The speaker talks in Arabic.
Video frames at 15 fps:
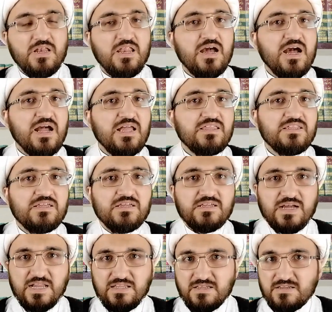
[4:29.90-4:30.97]
لا ادري
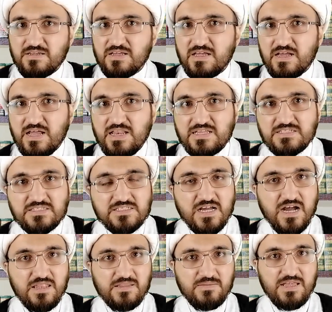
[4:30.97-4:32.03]
يعني
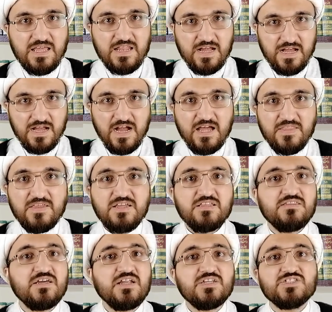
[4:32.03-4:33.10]
الانسان الى هذه
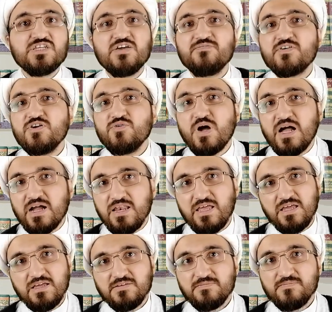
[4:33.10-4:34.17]
الدرجه يفقد
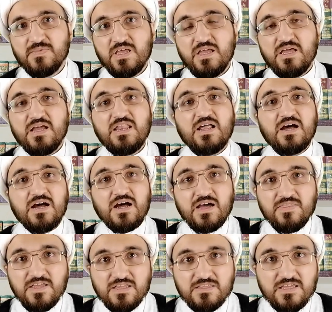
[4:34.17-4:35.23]
عقله الى
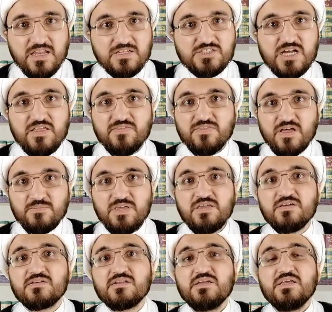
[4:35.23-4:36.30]
هذه الدرجه
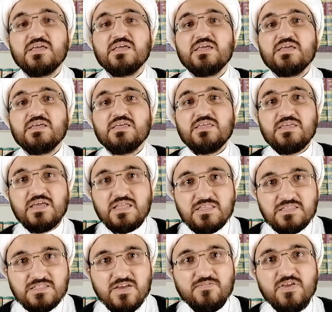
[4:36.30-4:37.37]
الضمير
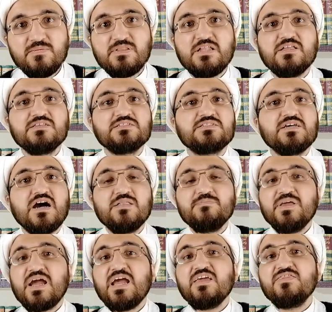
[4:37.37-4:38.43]
ينتفي من الانسان
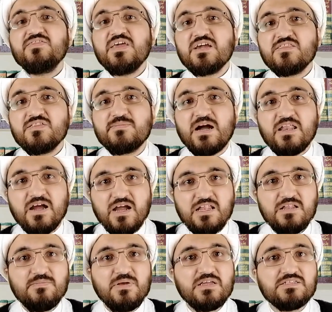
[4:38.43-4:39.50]
بحيث يكذب على
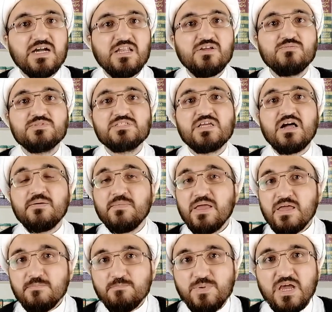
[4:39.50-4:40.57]
اهل البيت عليهم السلام
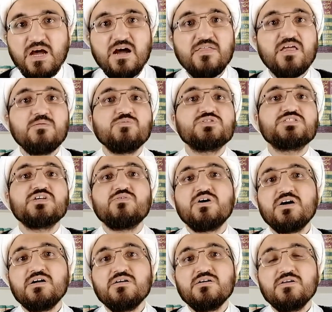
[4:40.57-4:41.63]
بهذا
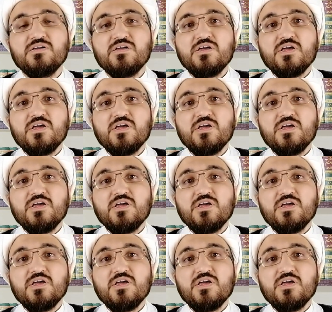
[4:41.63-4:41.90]
المستوى